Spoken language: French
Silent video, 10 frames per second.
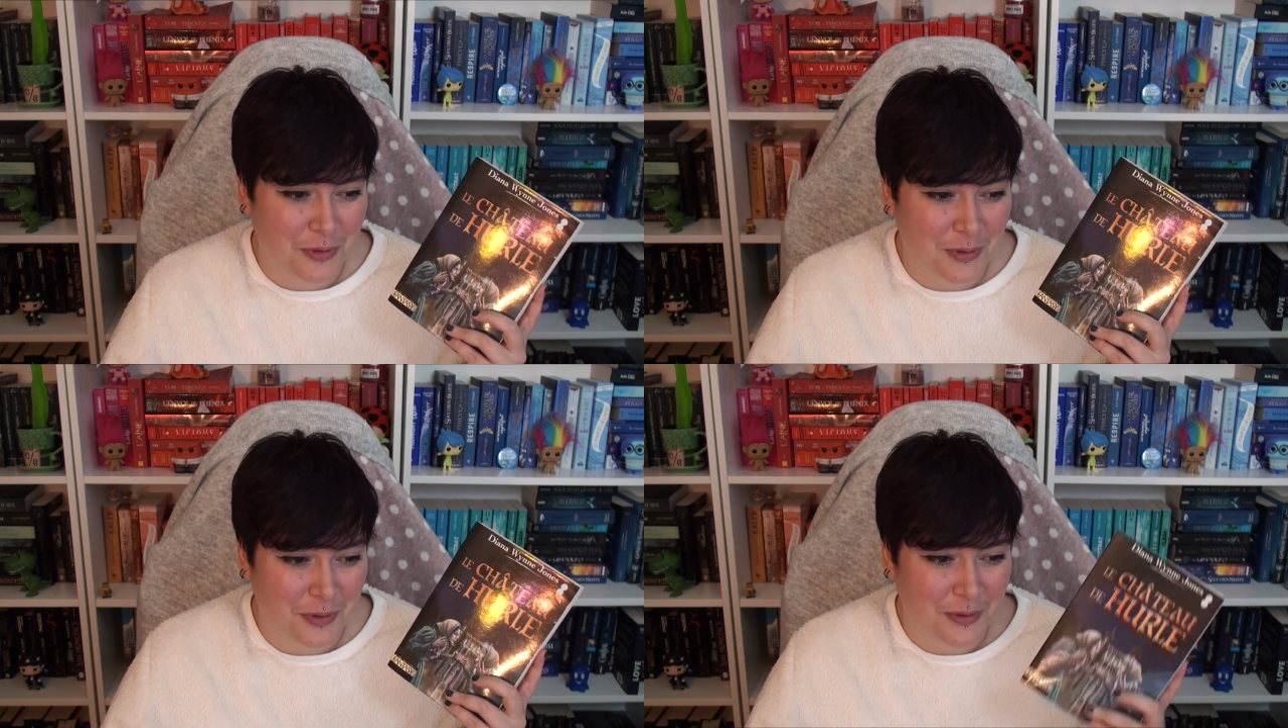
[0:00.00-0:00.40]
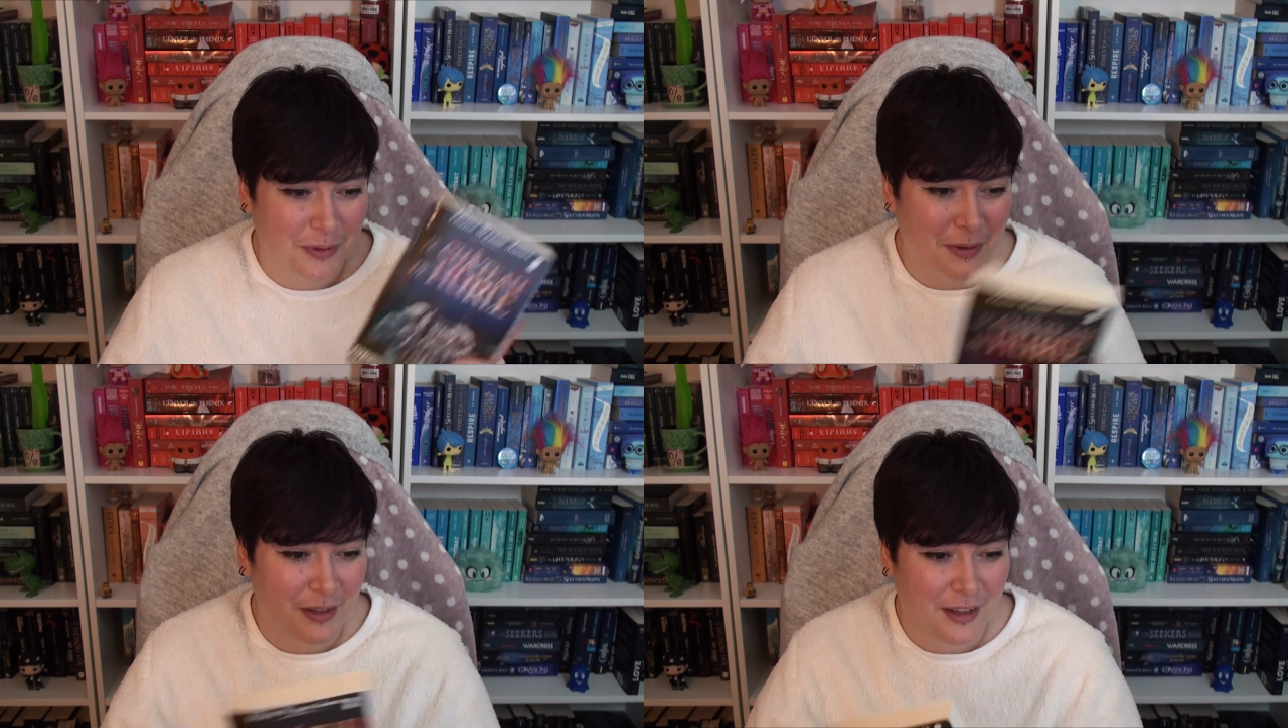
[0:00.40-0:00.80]

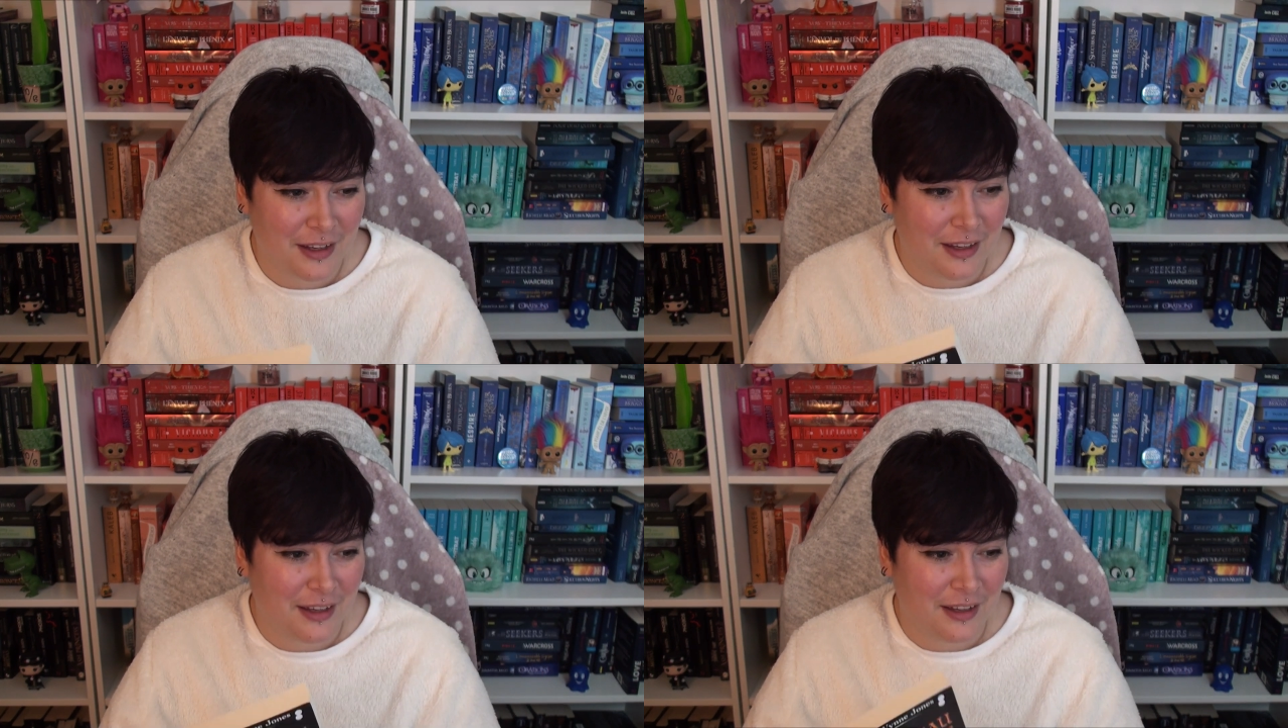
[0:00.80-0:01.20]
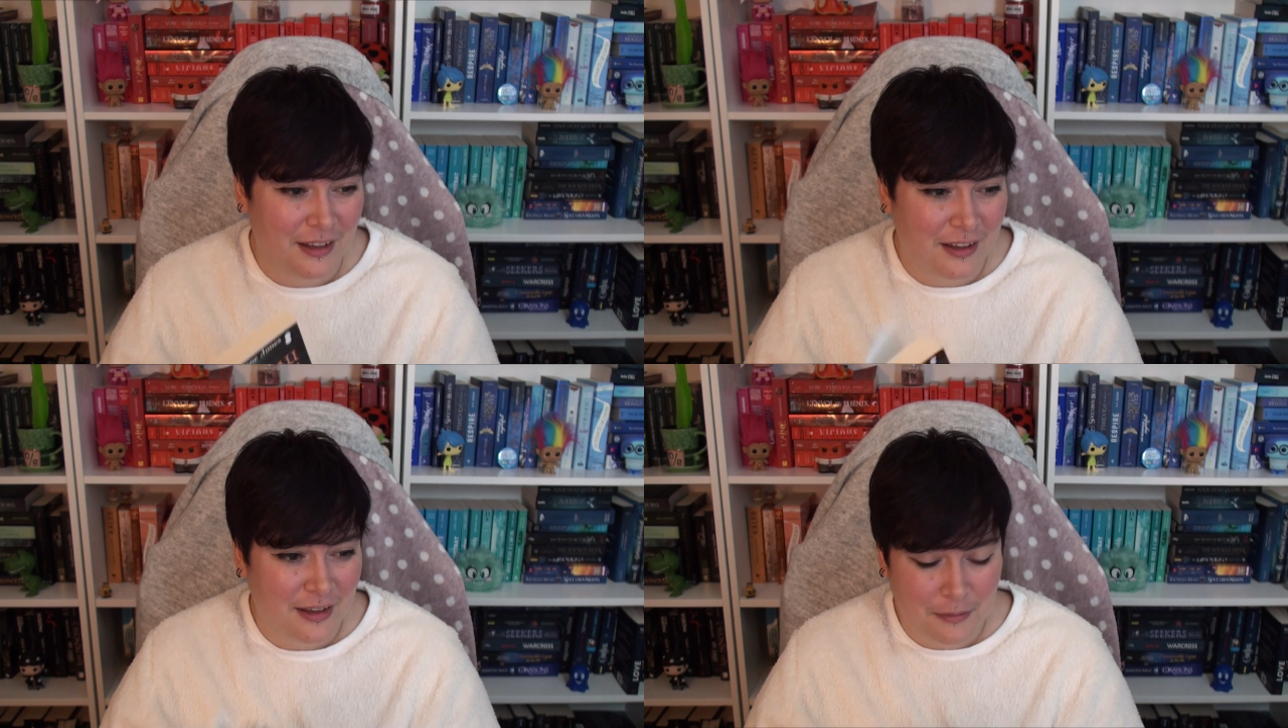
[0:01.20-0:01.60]
euh...
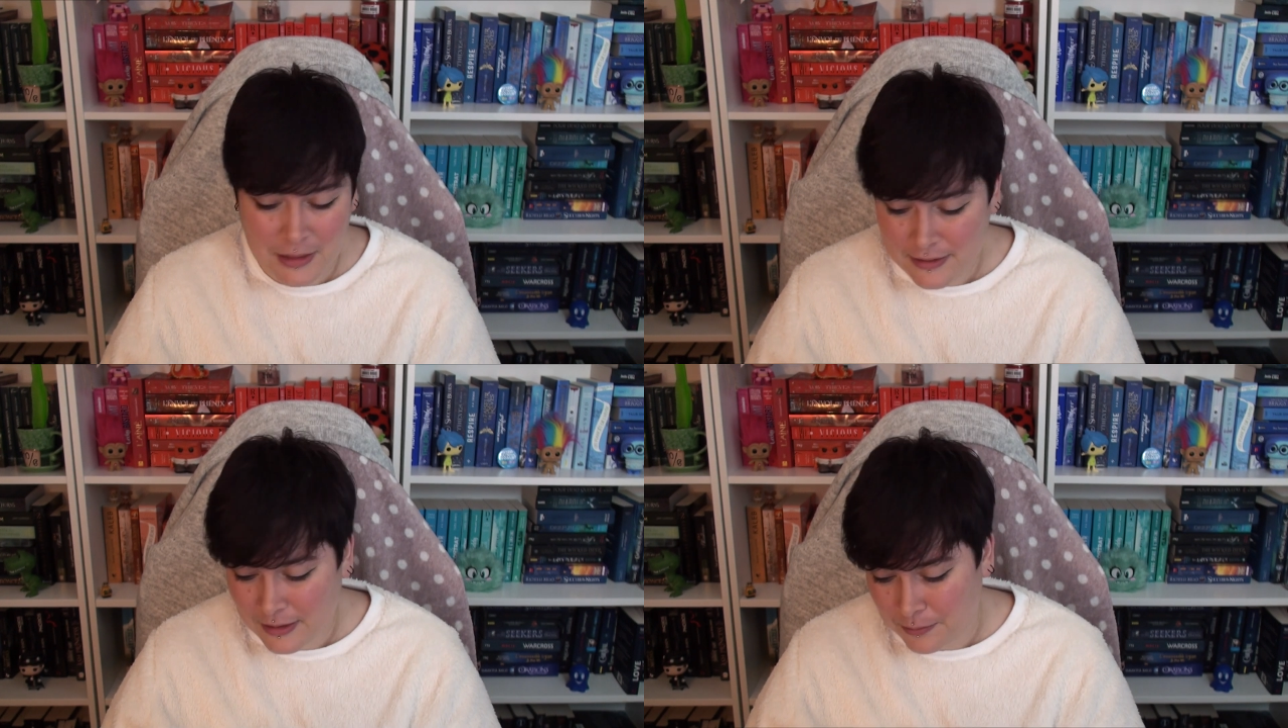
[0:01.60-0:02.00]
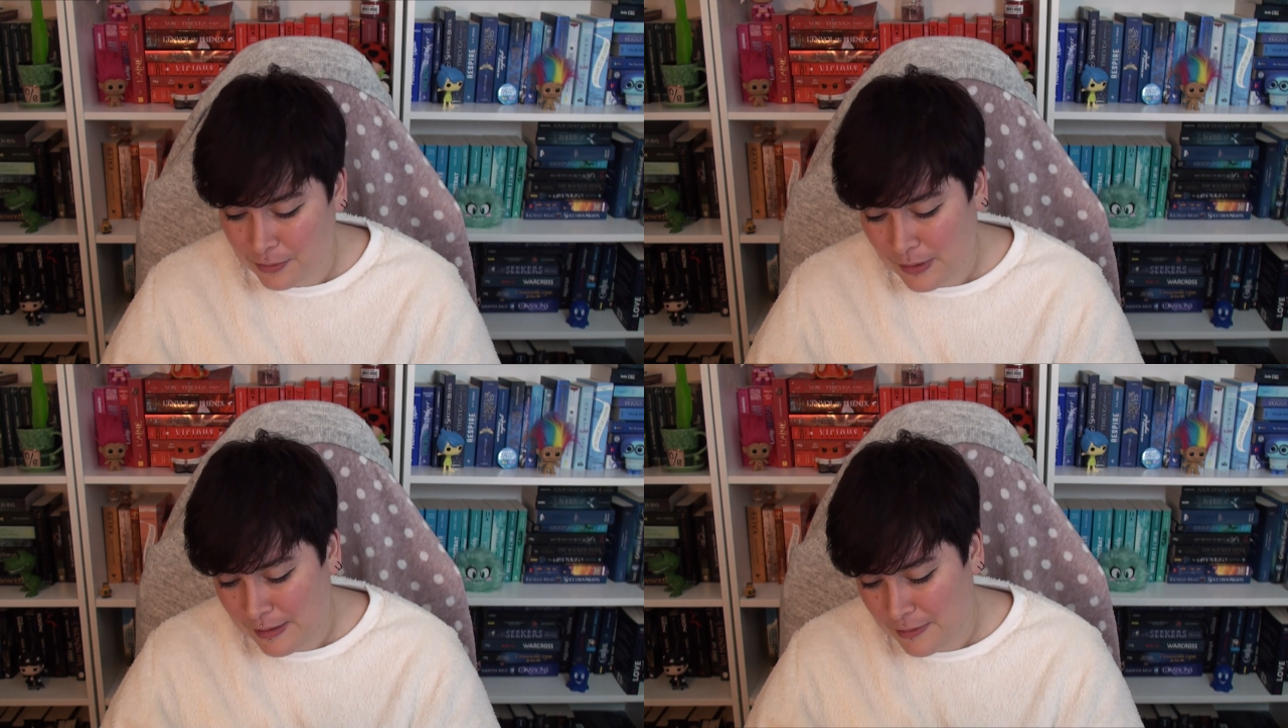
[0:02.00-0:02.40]
là, c'est un
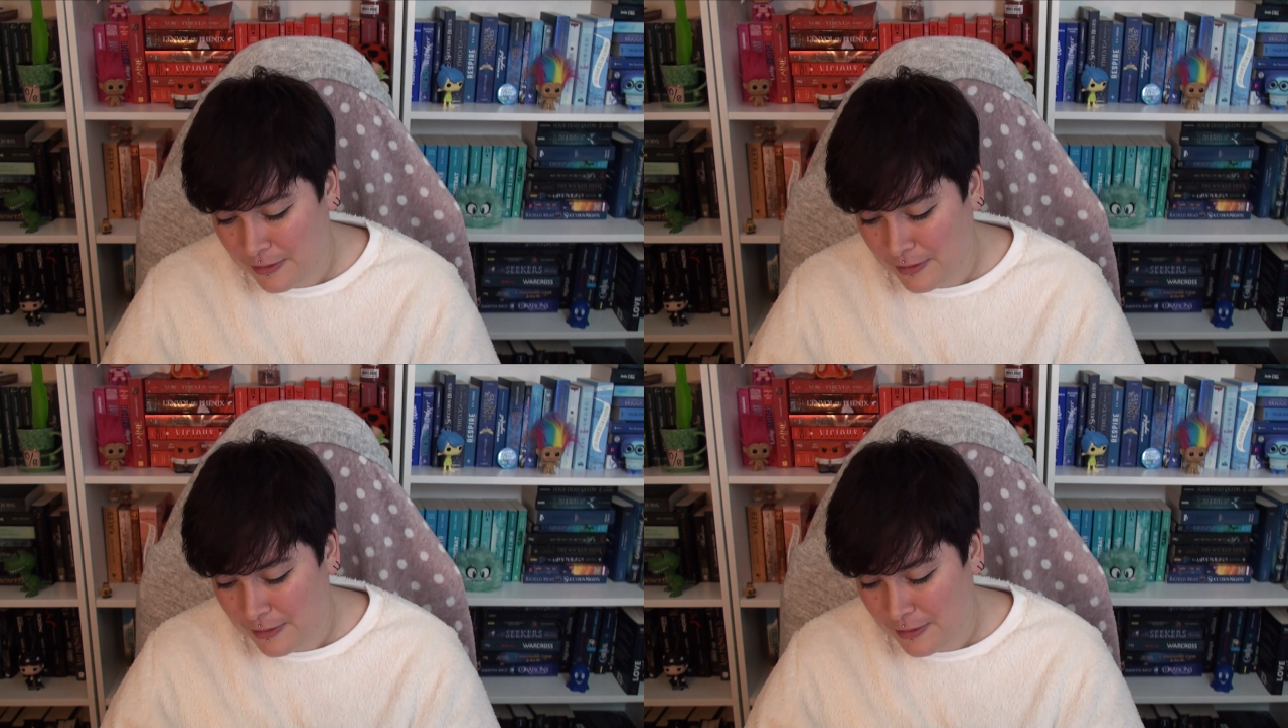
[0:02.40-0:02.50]
poème.